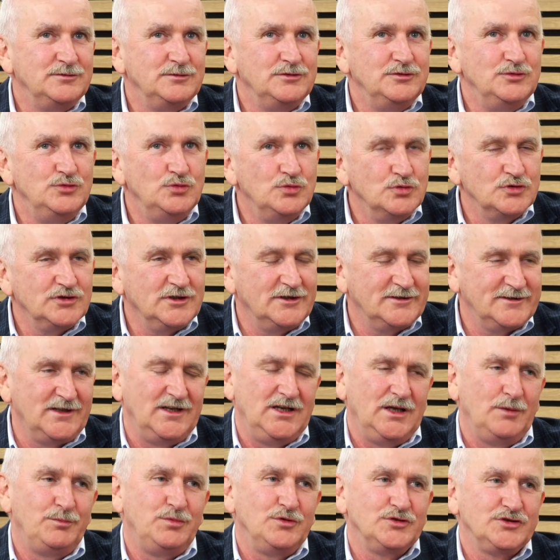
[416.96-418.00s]
duża
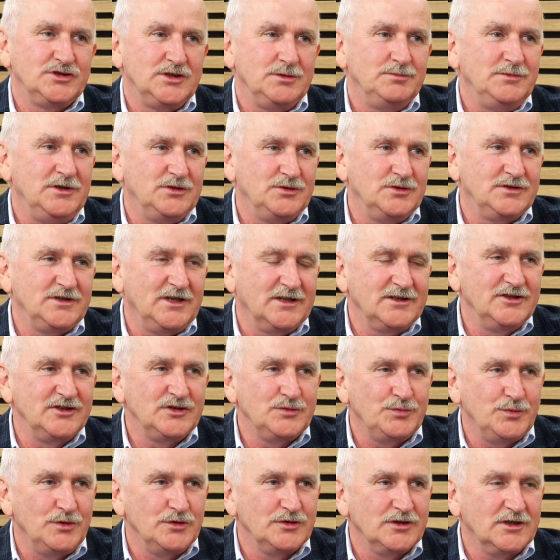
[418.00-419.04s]
sala potrzebna do takich
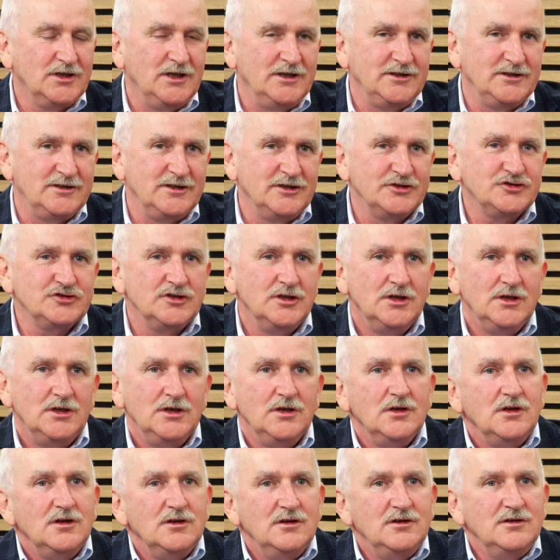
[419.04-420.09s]
spotkań też
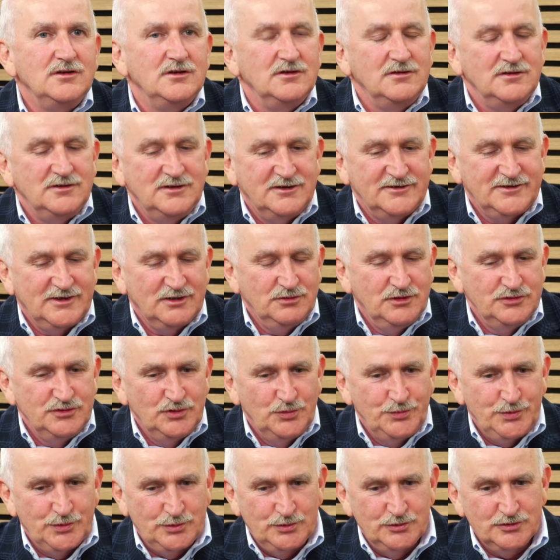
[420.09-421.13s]
y, na zakładzie
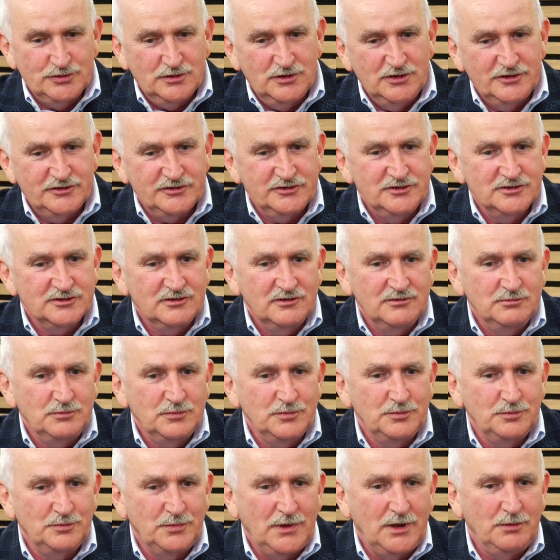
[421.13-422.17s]

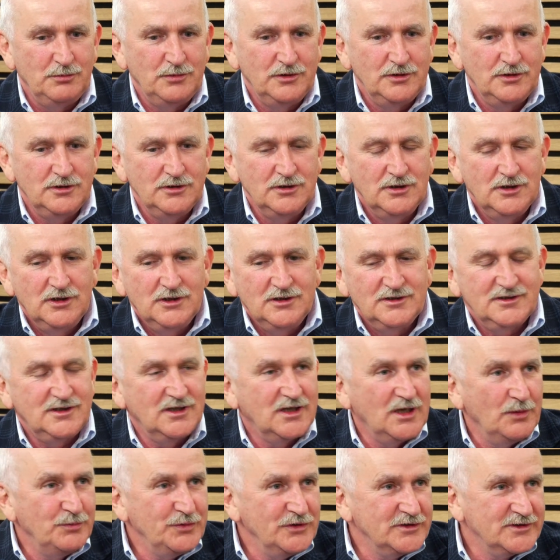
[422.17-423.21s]
opiekuńczo-leczniczym, mamy
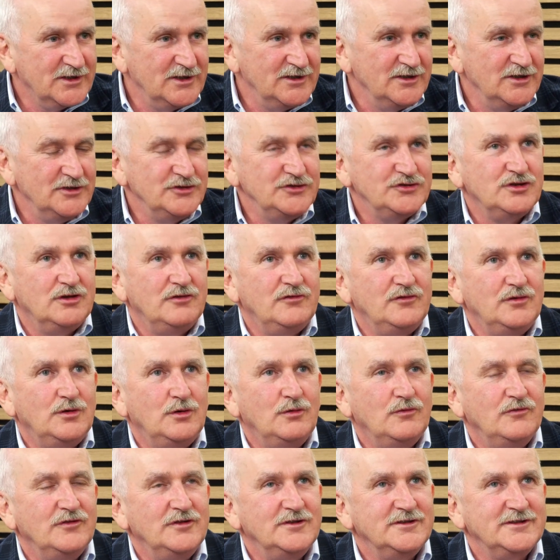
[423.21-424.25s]
terapię
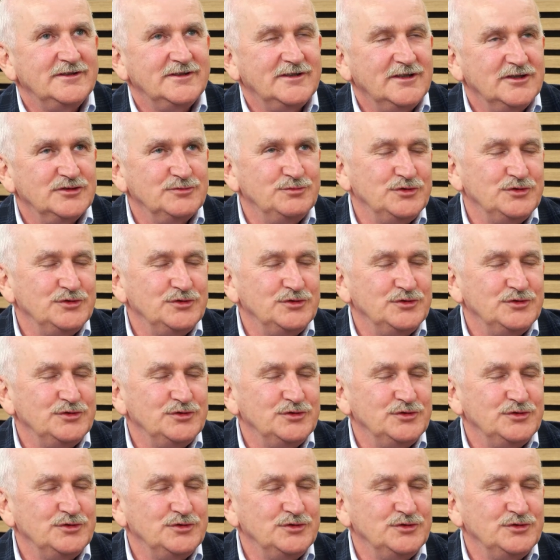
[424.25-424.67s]
zajęciową, więc też